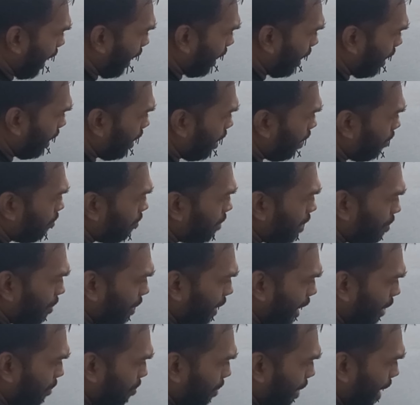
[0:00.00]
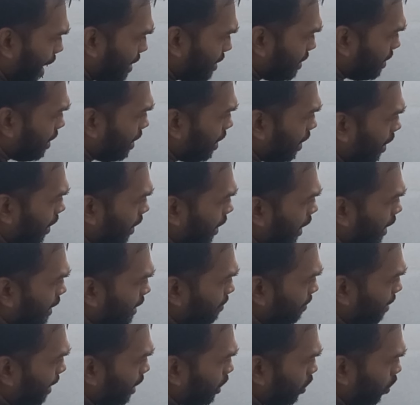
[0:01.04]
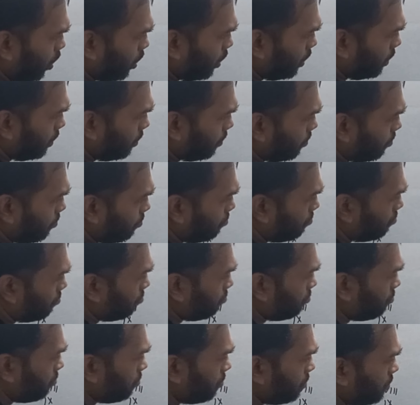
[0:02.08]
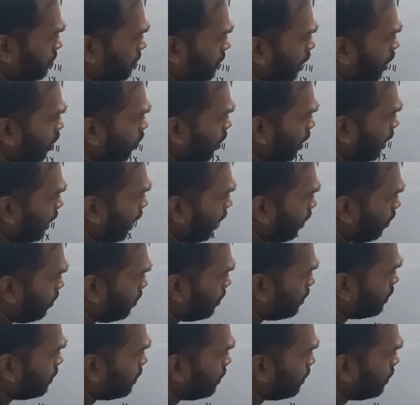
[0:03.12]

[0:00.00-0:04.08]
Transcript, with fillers: এক ভি মানে পাঁচ এক্স মানে দশ তাহলে হয়ে গেল